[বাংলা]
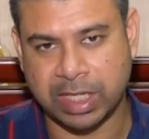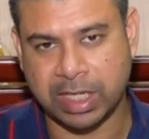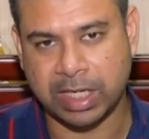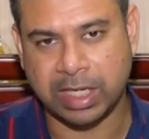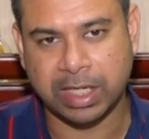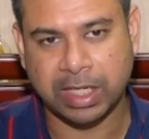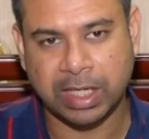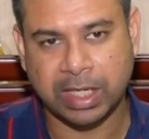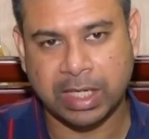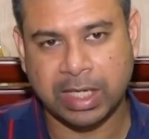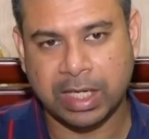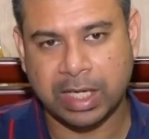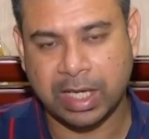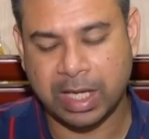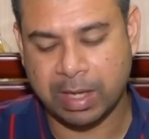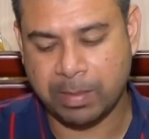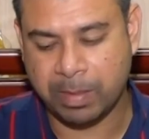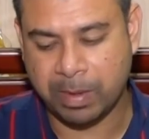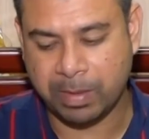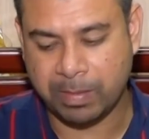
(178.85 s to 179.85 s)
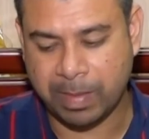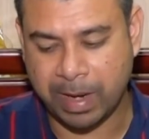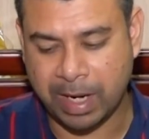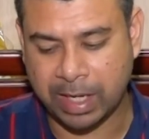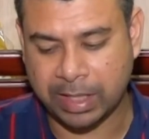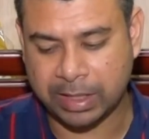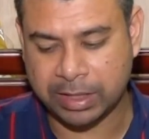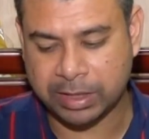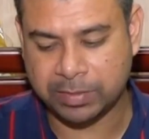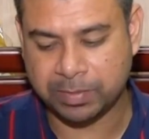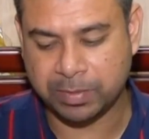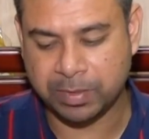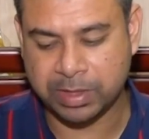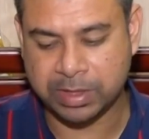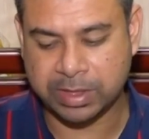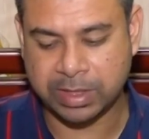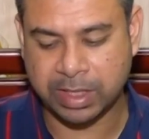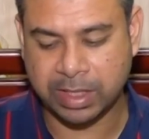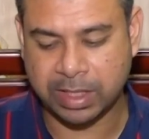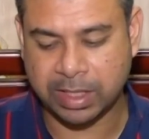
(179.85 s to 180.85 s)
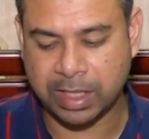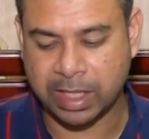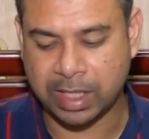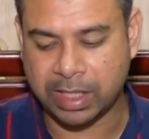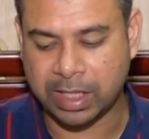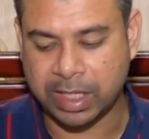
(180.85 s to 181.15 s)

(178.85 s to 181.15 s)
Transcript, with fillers: চায় এবং বাংলাদেশ পুলিশের একটা